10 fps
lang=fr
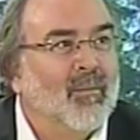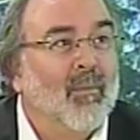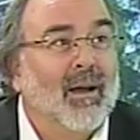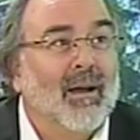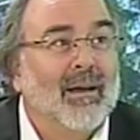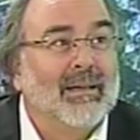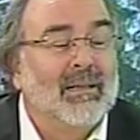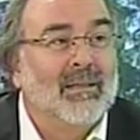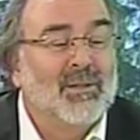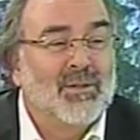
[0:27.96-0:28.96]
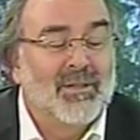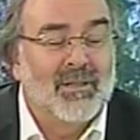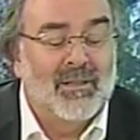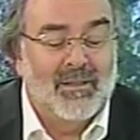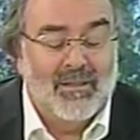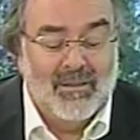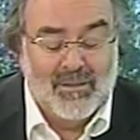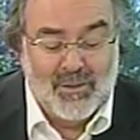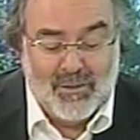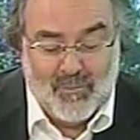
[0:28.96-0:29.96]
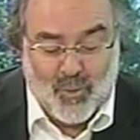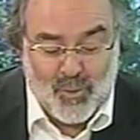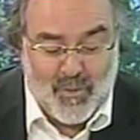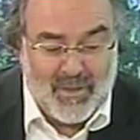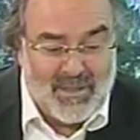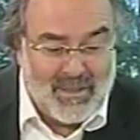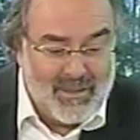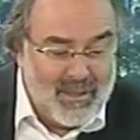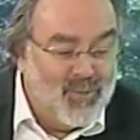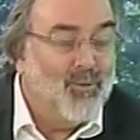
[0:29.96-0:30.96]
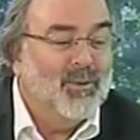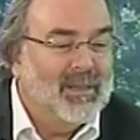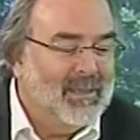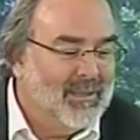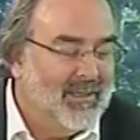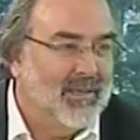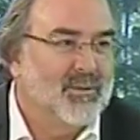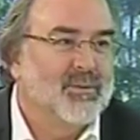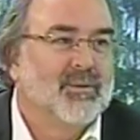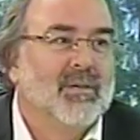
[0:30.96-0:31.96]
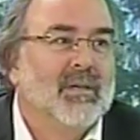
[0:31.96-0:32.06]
Ben, en réalité, j'ai été, mon chemin s'est détourné de la littérature.